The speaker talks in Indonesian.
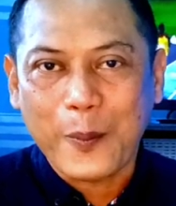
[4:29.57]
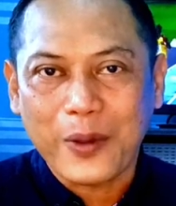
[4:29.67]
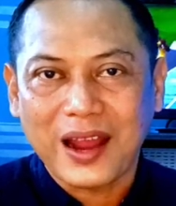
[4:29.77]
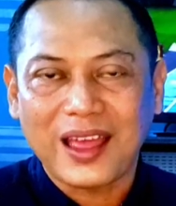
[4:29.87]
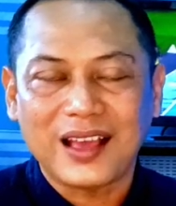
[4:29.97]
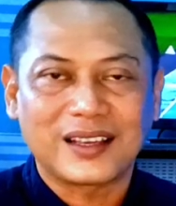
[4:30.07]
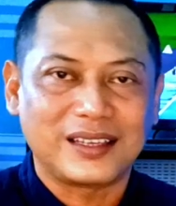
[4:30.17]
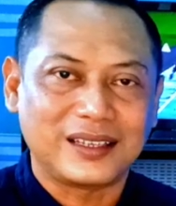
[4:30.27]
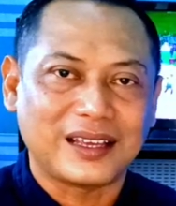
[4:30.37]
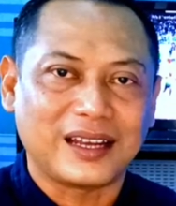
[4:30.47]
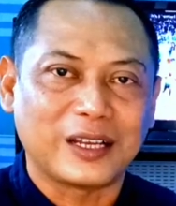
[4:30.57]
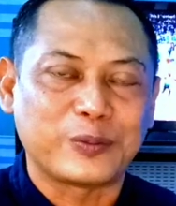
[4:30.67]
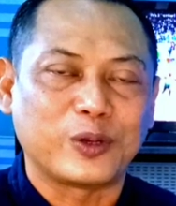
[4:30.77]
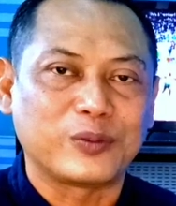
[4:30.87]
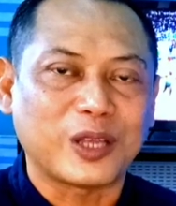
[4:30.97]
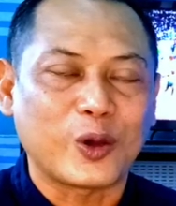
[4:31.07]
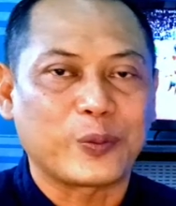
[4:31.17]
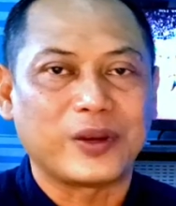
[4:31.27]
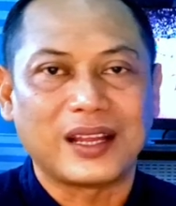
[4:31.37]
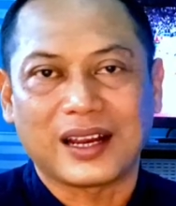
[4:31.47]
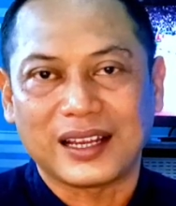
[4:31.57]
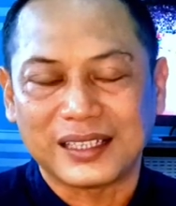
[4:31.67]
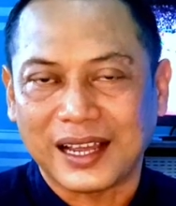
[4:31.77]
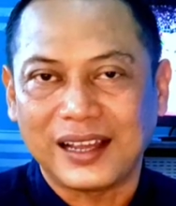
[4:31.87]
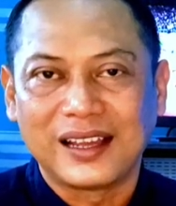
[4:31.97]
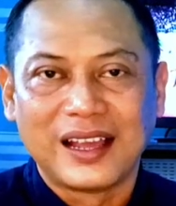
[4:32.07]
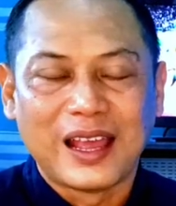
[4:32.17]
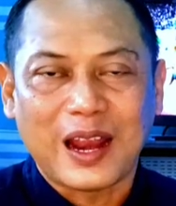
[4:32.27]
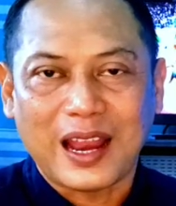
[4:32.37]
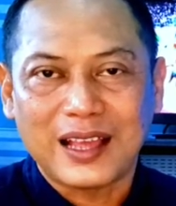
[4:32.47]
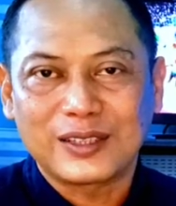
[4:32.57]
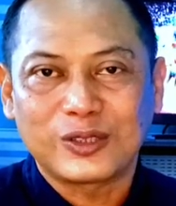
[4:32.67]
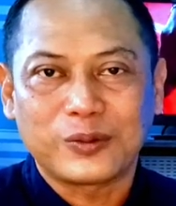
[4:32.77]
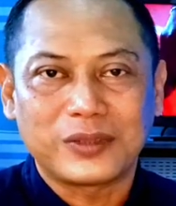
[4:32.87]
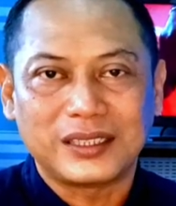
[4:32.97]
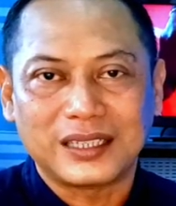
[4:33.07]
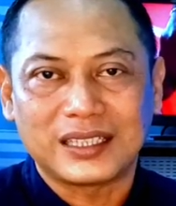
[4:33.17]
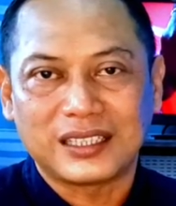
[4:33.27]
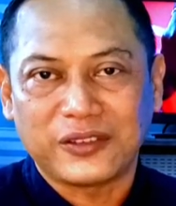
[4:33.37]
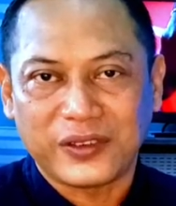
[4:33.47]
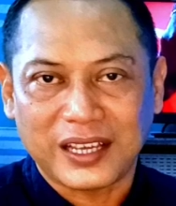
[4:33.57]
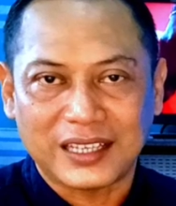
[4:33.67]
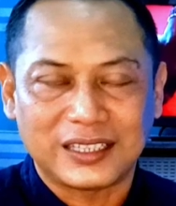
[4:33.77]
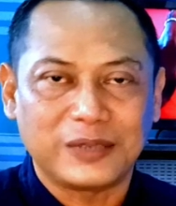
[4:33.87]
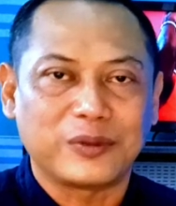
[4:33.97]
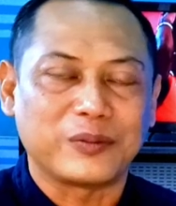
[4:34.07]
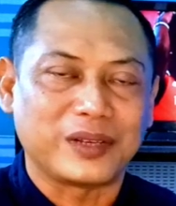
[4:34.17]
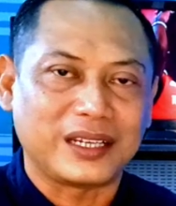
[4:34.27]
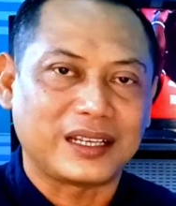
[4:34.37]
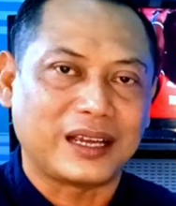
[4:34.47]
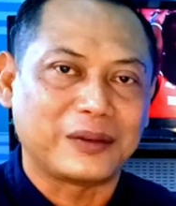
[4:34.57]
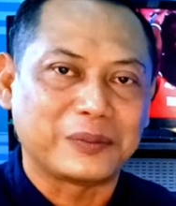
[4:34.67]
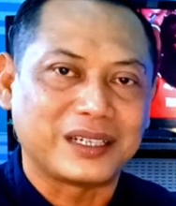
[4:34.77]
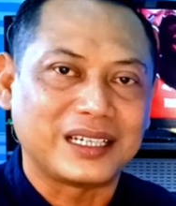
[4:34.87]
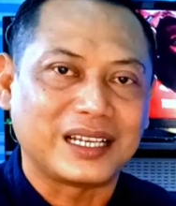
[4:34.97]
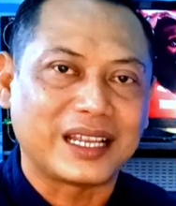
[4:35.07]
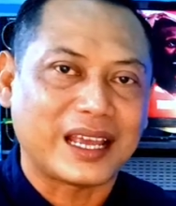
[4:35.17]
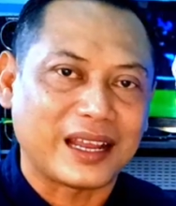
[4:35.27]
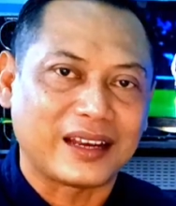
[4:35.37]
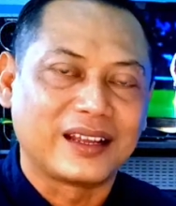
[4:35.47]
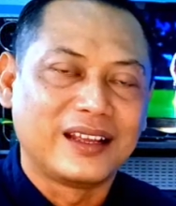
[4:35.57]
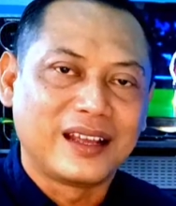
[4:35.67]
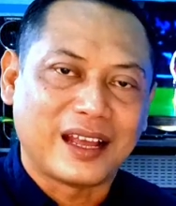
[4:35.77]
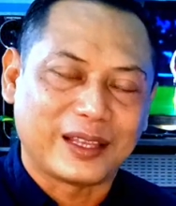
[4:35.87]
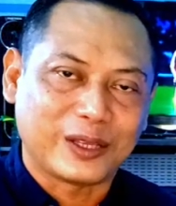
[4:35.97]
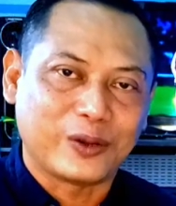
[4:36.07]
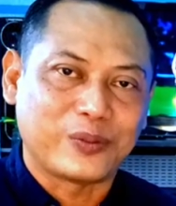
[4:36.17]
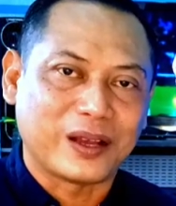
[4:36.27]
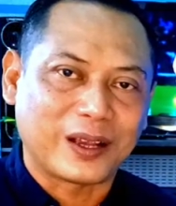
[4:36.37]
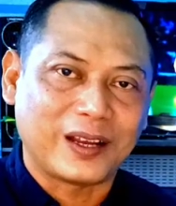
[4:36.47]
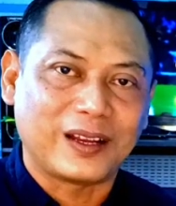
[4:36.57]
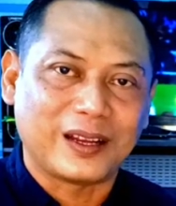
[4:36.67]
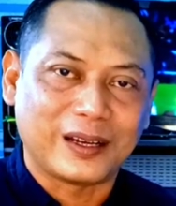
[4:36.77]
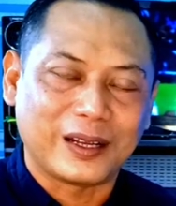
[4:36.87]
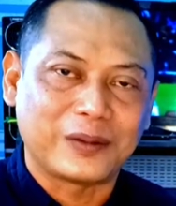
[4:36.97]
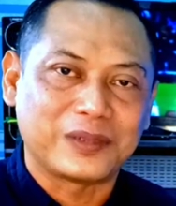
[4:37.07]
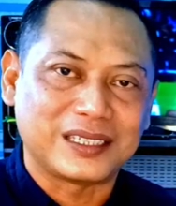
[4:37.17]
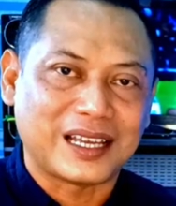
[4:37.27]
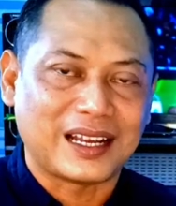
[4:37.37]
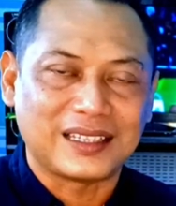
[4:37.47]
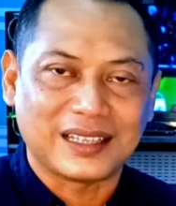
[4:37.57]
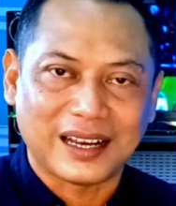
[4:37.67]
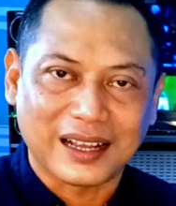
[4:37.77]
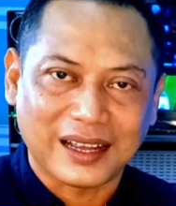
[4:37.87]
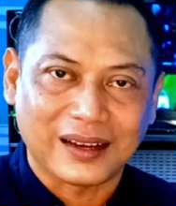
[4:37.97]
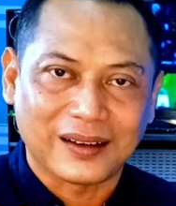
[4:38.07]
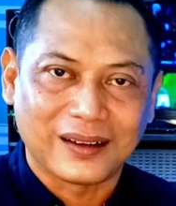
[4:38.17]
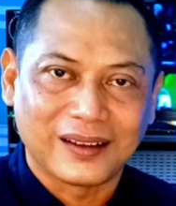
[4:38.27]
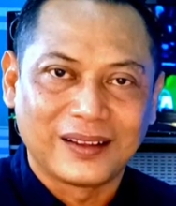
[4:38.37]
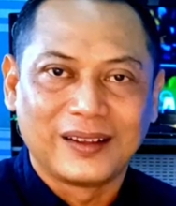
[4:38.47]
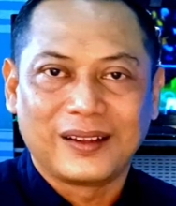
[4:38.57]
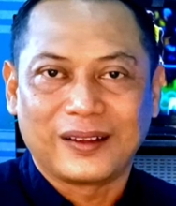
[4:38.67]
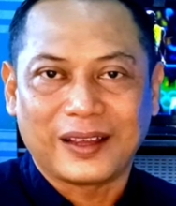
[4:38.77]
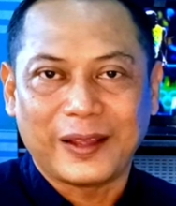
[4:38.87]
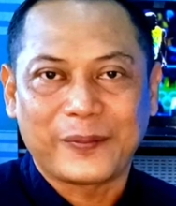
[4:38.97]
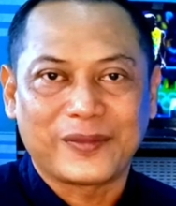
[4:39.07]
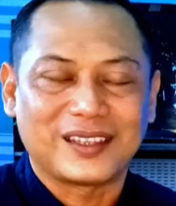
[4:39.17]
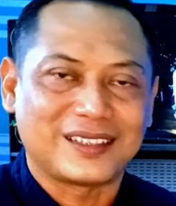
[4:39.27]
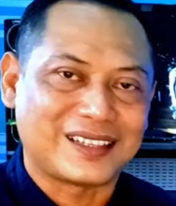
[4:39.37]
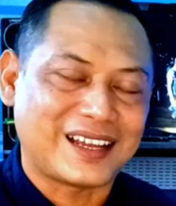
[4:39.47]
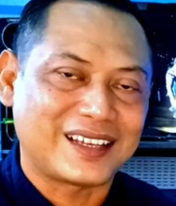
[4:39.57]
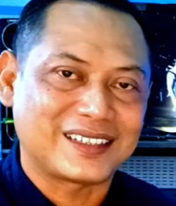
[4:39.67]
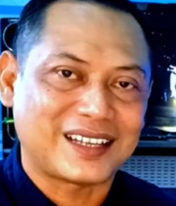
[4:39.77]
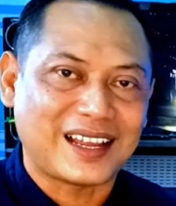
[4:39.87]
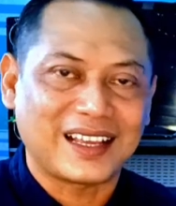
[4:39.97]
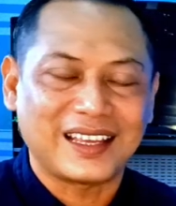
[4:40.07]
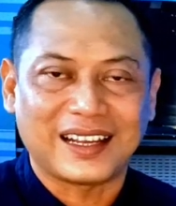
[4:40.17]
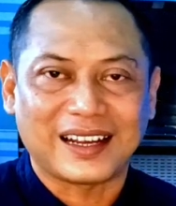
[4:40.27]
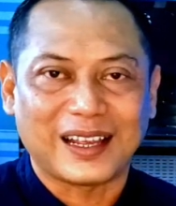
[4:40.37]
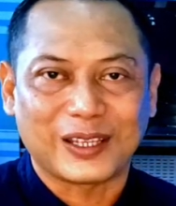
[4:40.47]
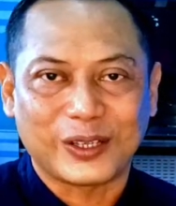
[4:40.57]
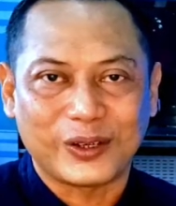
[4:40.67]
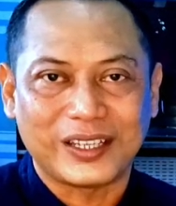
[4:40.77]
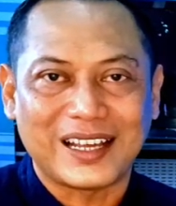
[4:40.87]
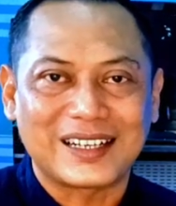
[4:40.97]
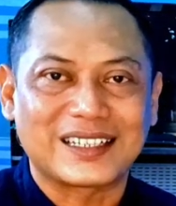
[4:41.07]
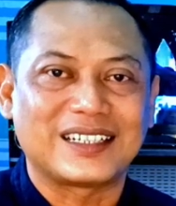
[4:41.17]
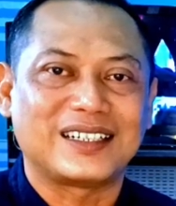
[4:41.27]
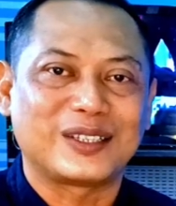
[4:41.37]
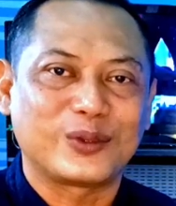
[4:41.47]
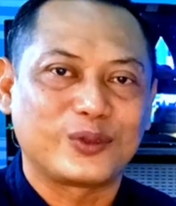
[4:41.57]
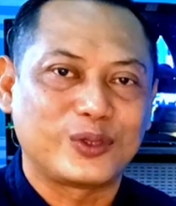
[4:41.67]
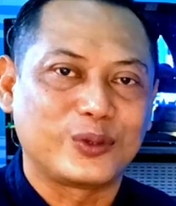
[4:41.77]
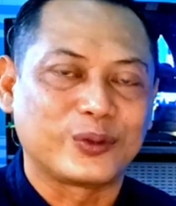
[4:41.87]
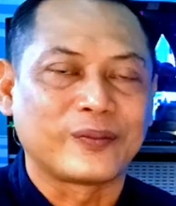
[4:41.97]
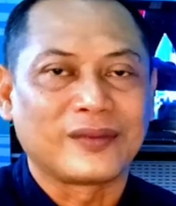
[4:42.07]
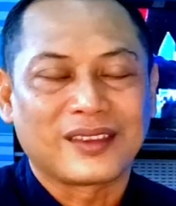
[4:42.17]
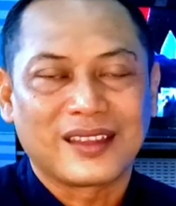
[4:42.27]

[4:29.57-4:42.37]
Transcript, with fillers: Apalagi Anda belum tahu kebenarannya, langsung menjustifikasi memberikan penilaian atau bahkan Anda menyalah-nyalahkan. Oke, rang terakhir atau yang ketujuh,